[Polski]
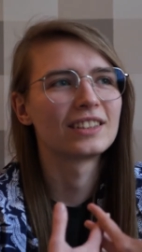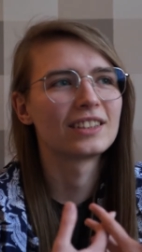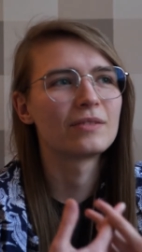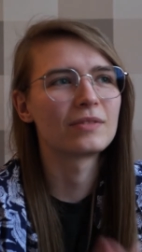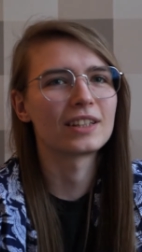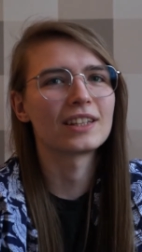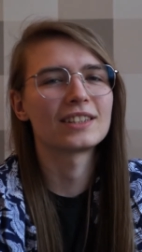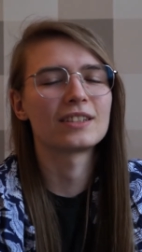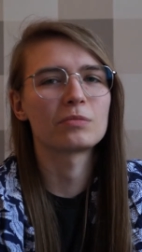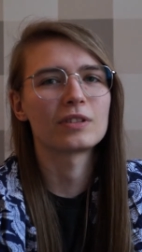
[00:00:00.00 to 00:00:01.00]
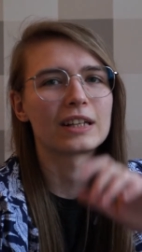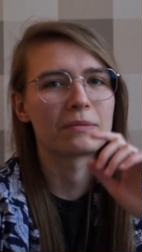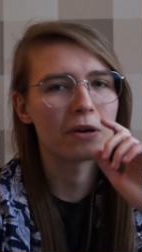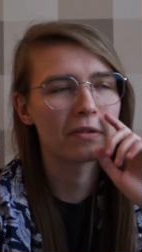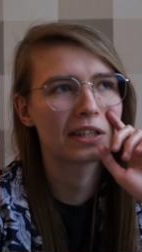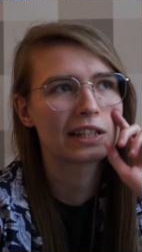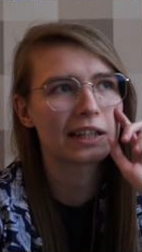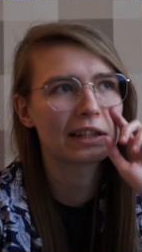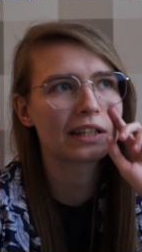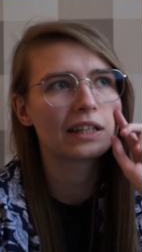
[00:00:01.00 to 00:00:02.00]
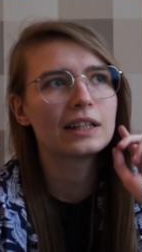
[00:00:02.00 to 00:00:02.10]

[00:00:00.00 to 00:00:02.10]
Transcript: kim ty jesteś, Polak mały i tak dalej,